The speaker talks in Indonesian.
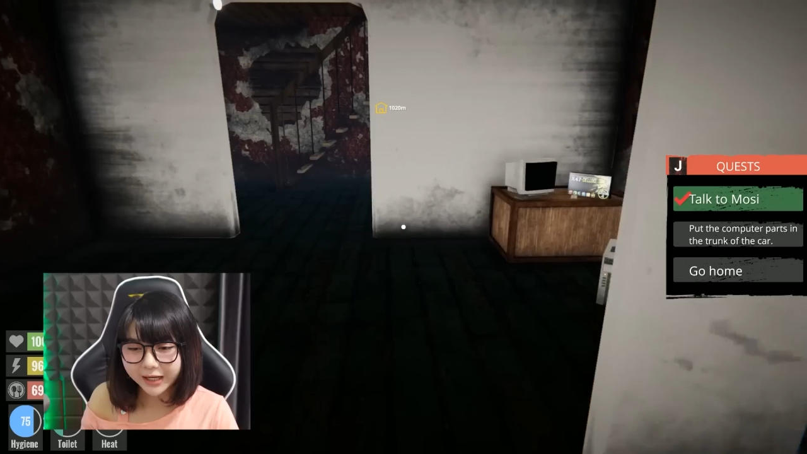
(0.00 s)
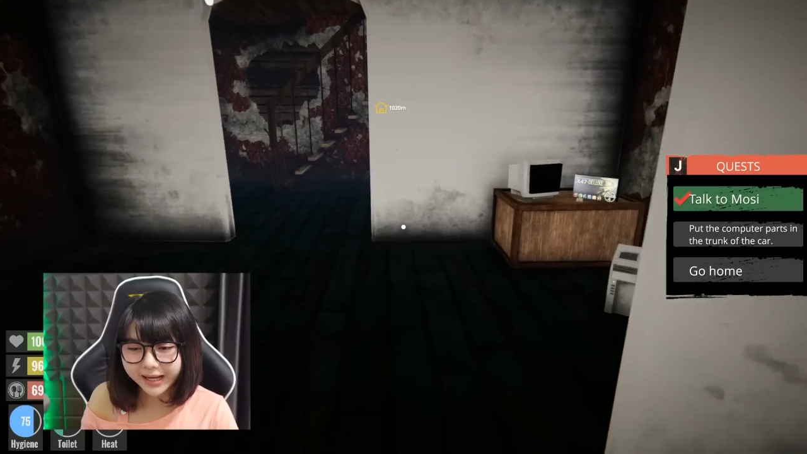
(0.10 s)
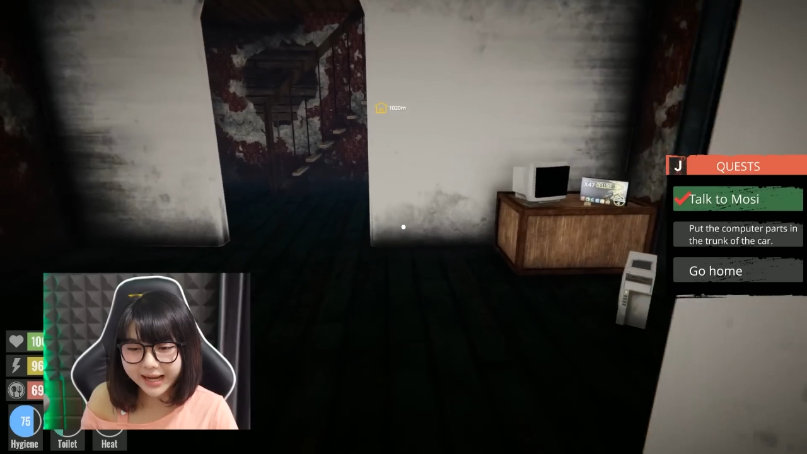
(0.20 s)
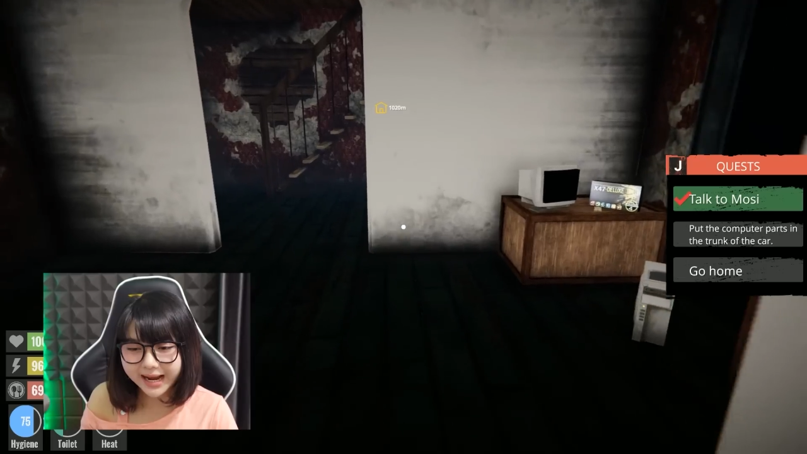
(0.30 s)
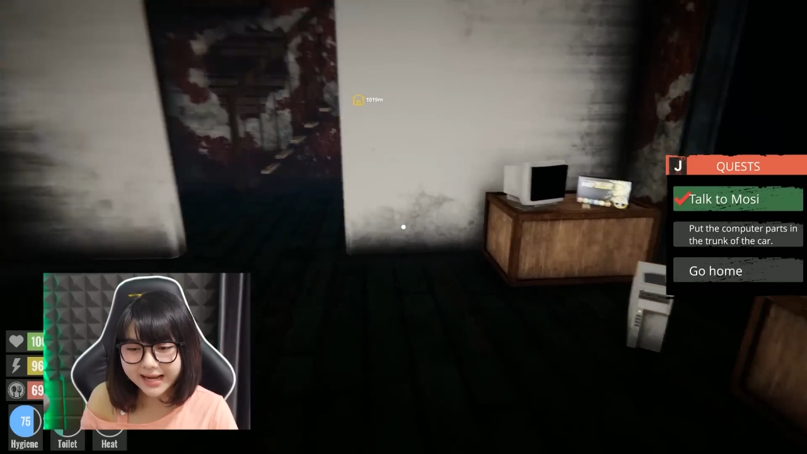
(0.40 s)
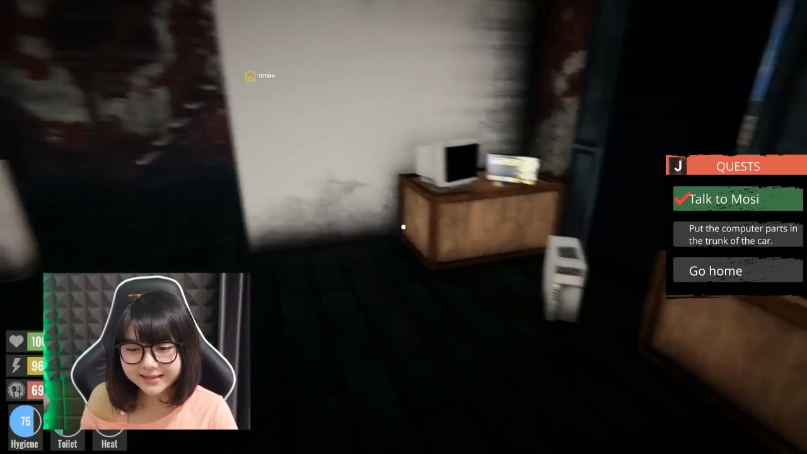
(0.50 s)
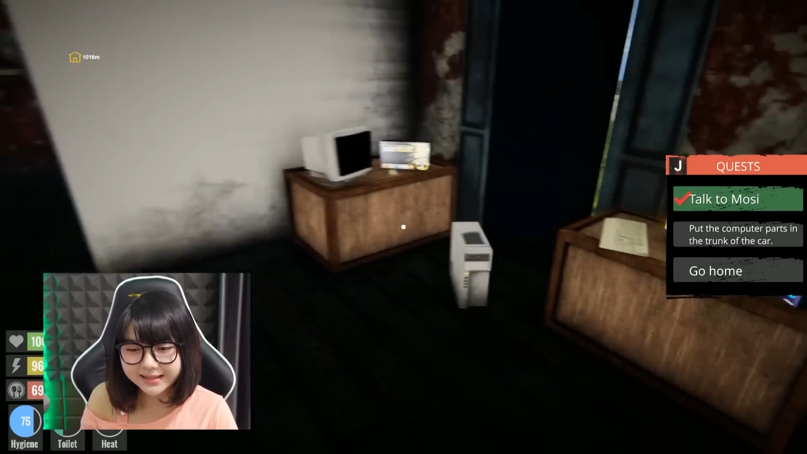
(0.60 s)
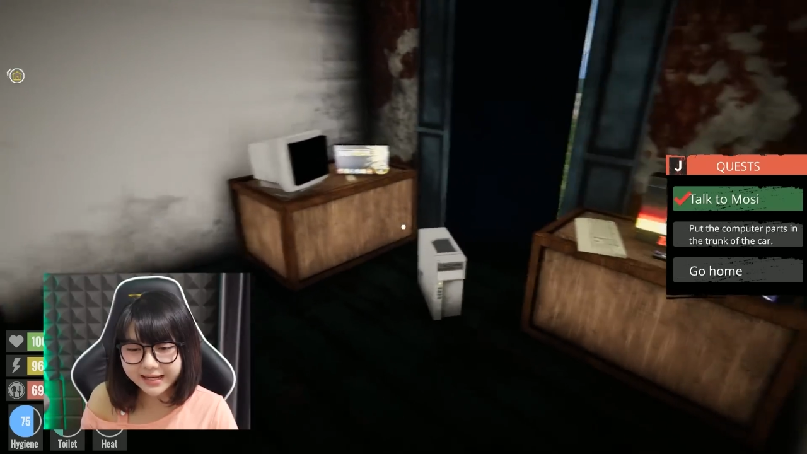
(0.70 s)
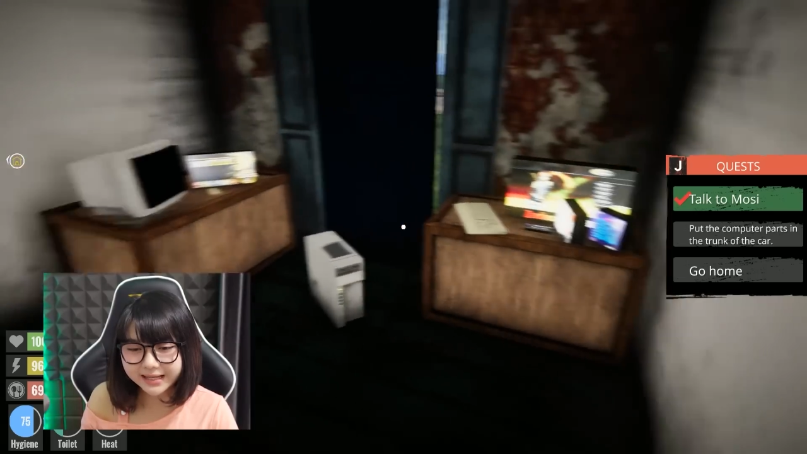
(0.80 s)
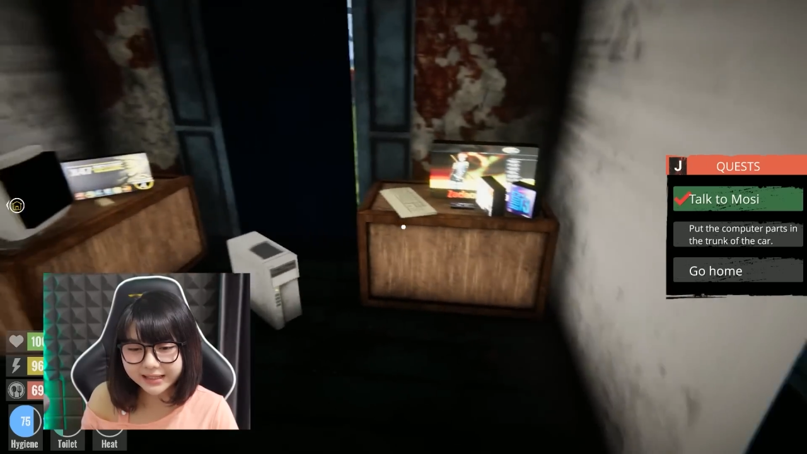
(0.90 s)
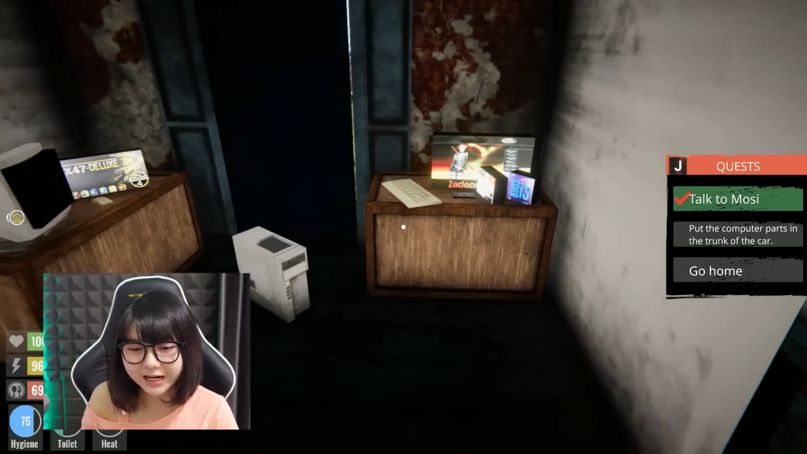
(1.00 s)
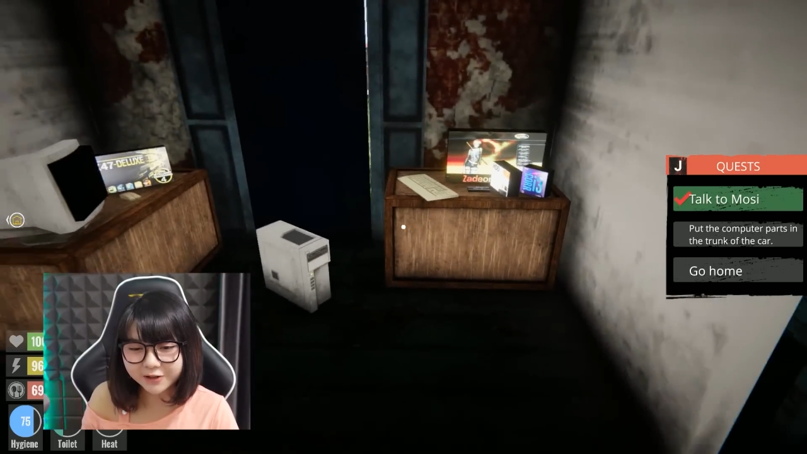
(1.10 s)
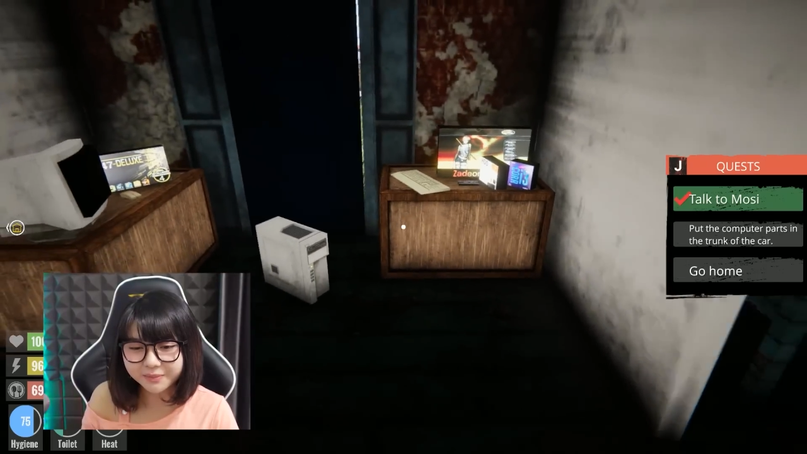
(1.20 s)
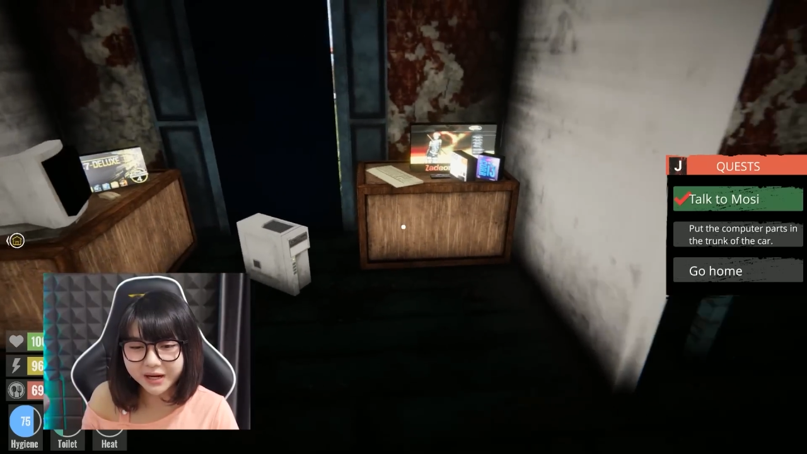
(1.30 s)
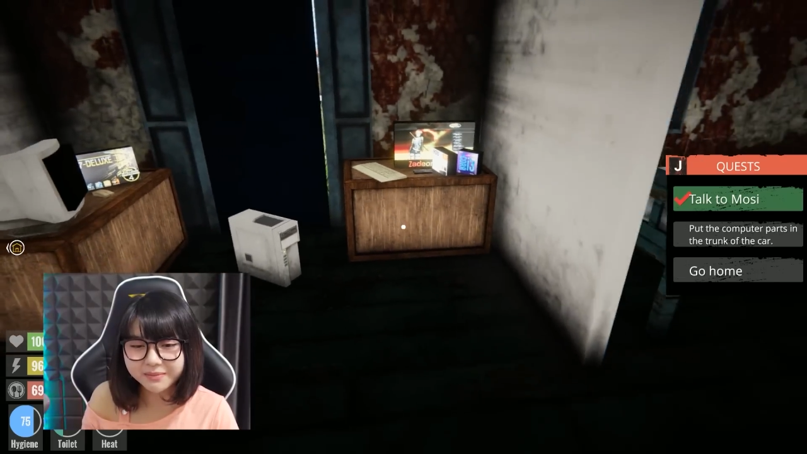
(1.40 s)
Oke okay, guys, jadi kita
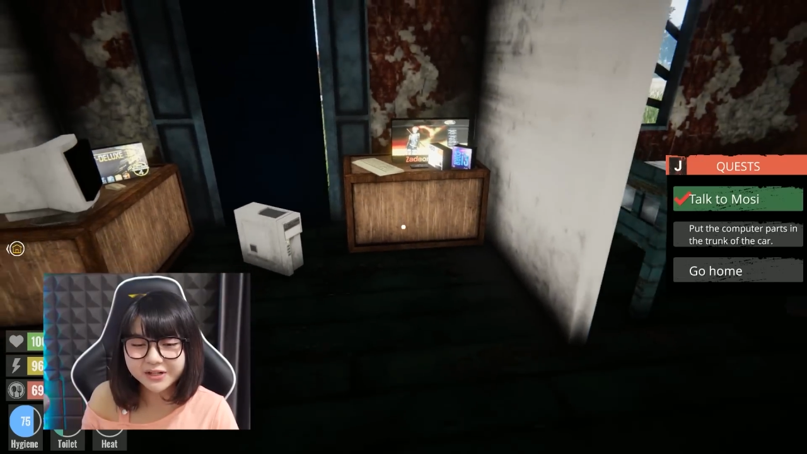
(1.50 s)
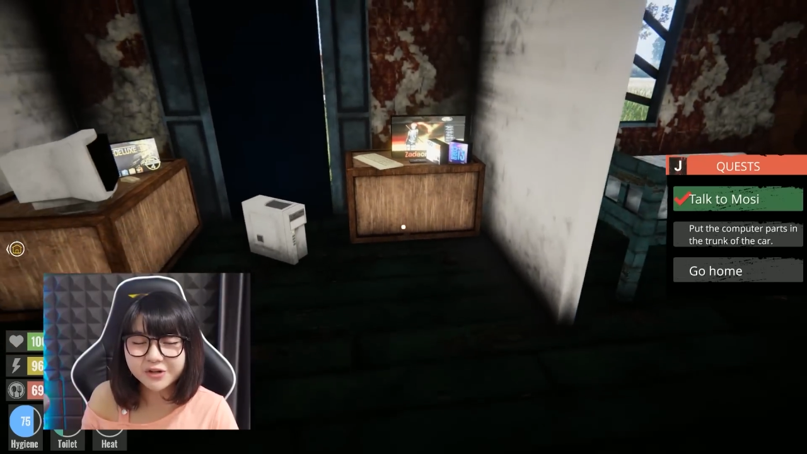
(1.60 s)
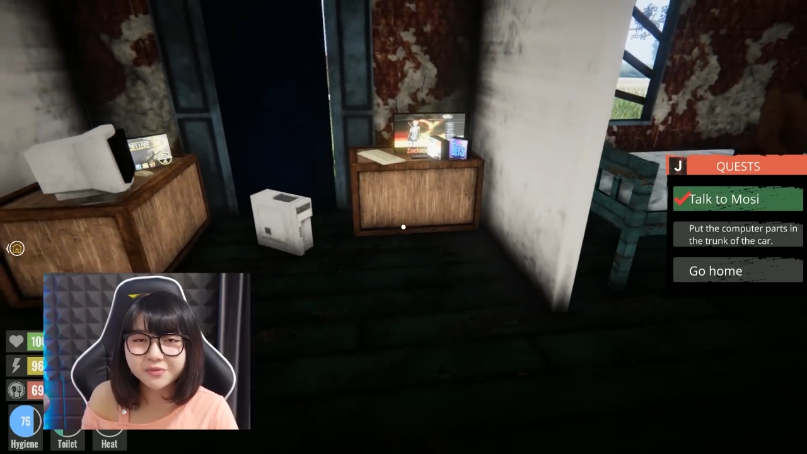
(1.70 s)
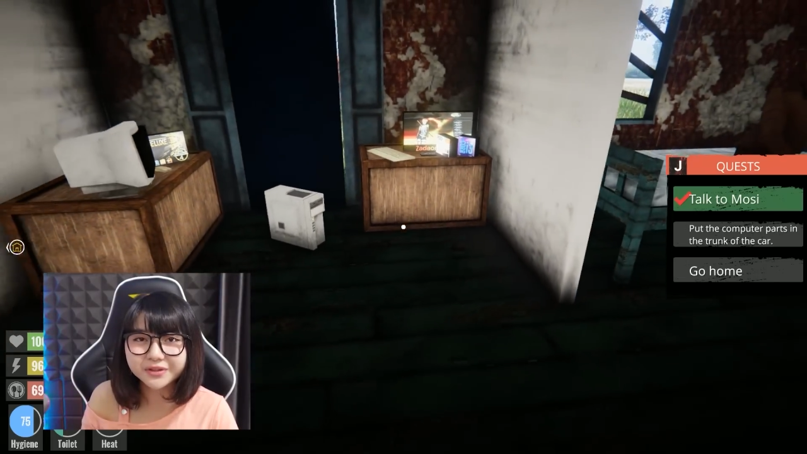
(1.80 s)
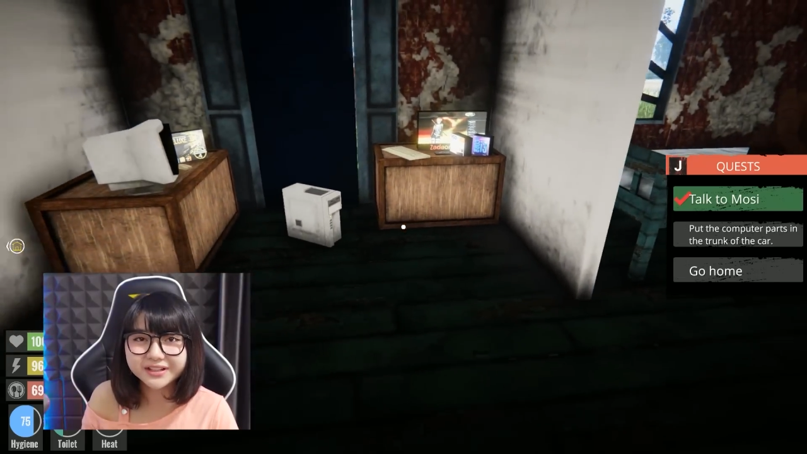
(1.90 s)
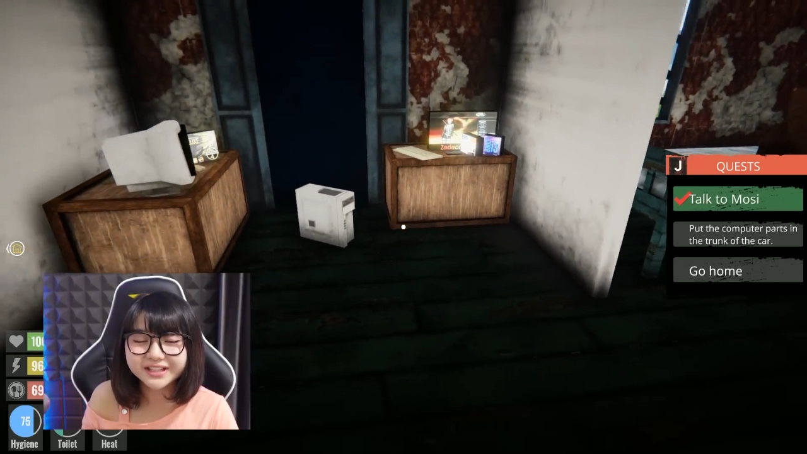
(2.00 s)
harus mengambil komputer